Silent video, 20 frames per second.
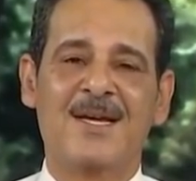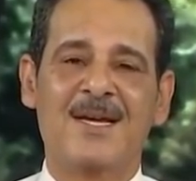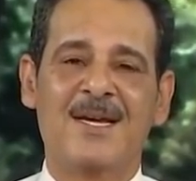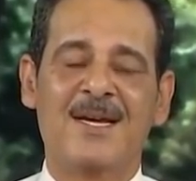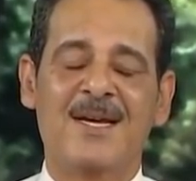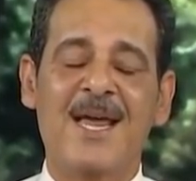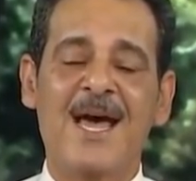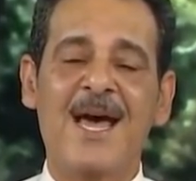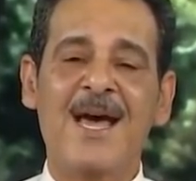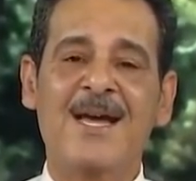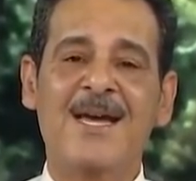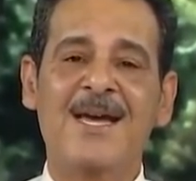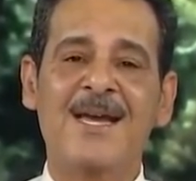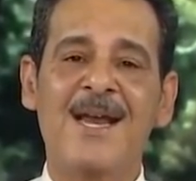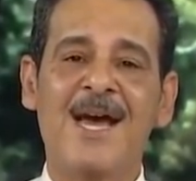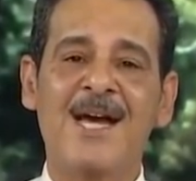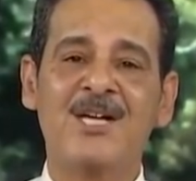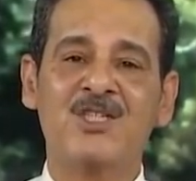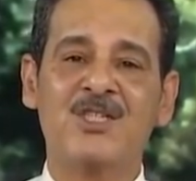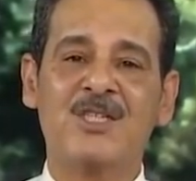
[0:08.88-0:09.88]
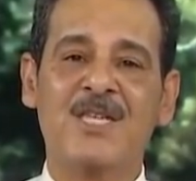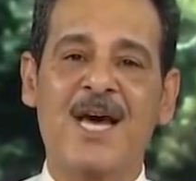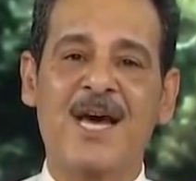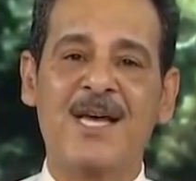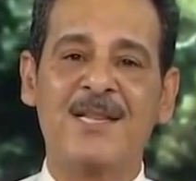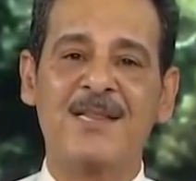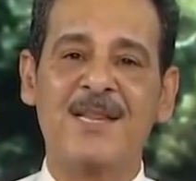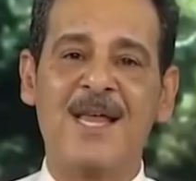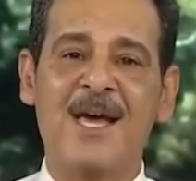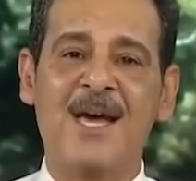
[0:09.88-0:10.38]
لكن
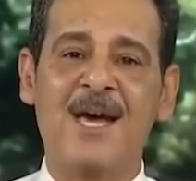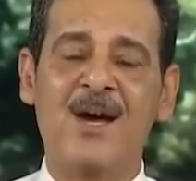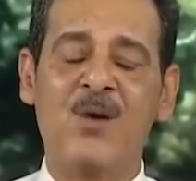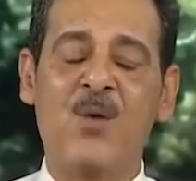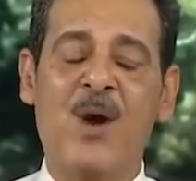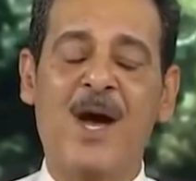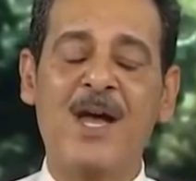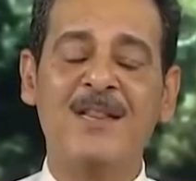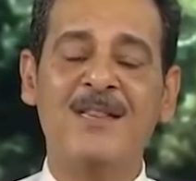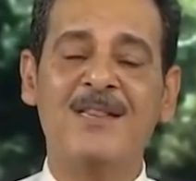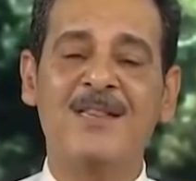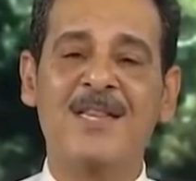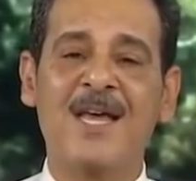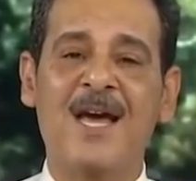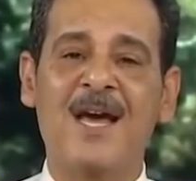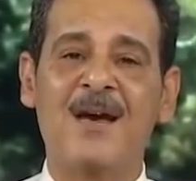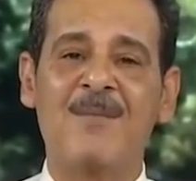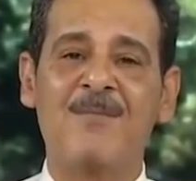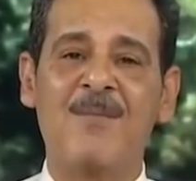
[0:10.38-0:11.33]
أجدادنا وحتى